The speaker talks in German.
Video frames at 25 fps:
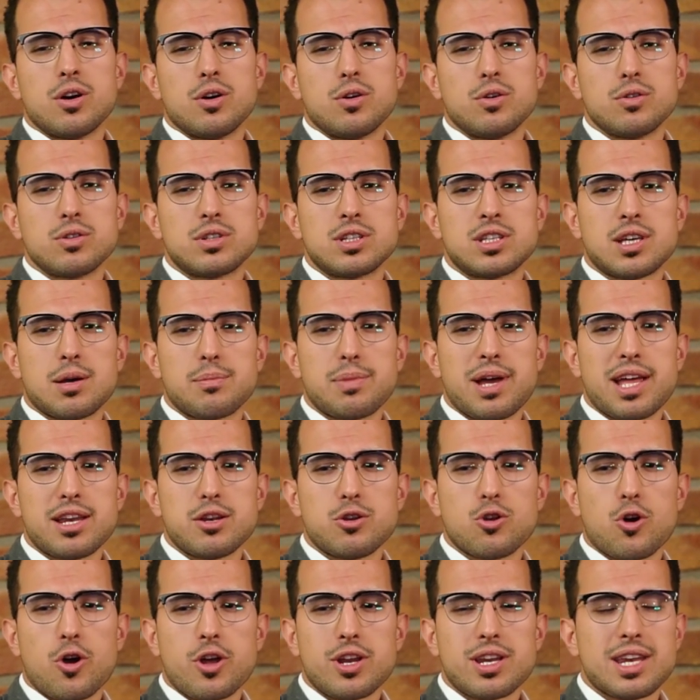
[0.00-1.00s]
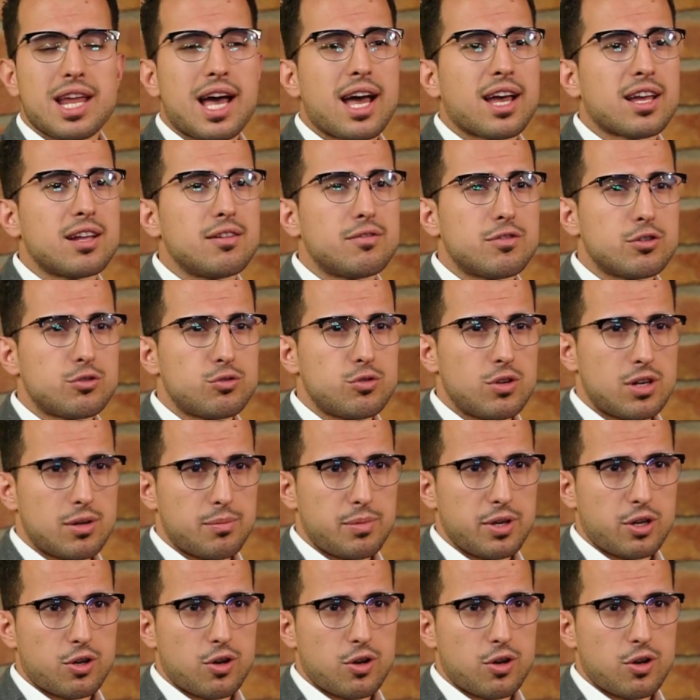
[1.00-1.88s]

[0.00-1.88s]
und ich habe einen neuen Nachhilfeschüler